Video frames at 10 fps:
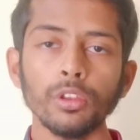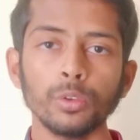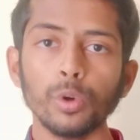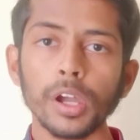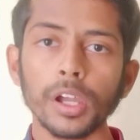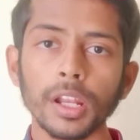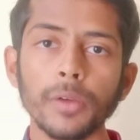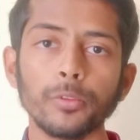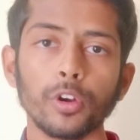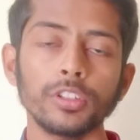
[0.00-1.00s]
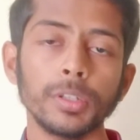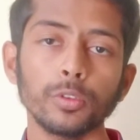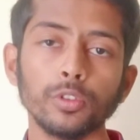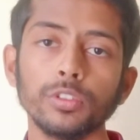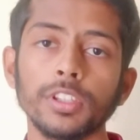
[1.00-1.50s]
तो अगर आप व्हाट्सएप को
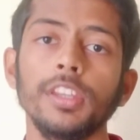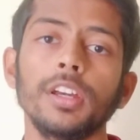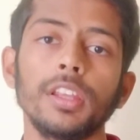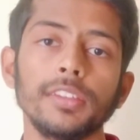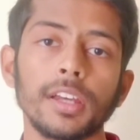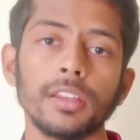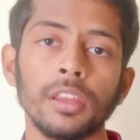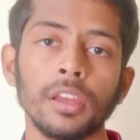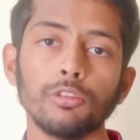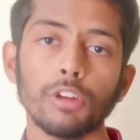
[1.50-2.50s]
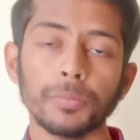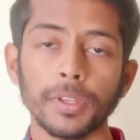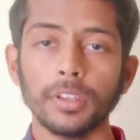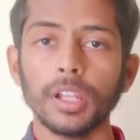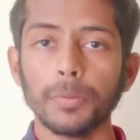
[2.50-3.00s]
यूज़ नहीं करना चाहते हैं तो आप
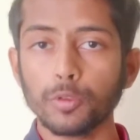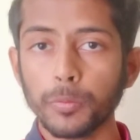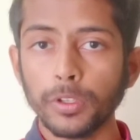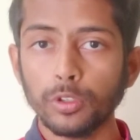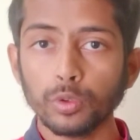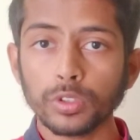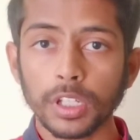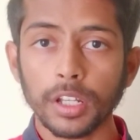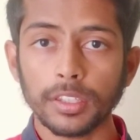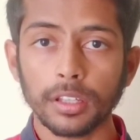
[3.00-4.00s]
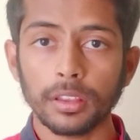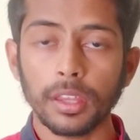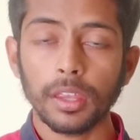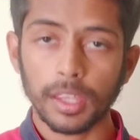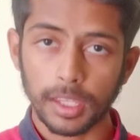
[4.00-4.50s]
सिग्नल ऐप को भी यूज़ कर
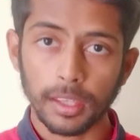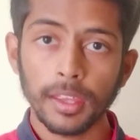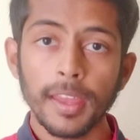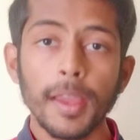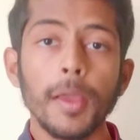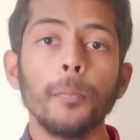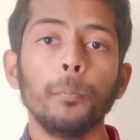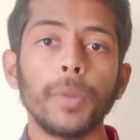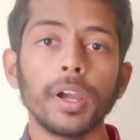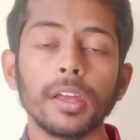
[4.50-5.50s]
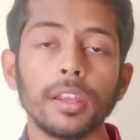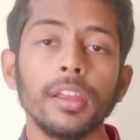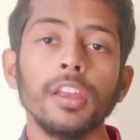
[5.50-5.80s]
सकते हैं मगर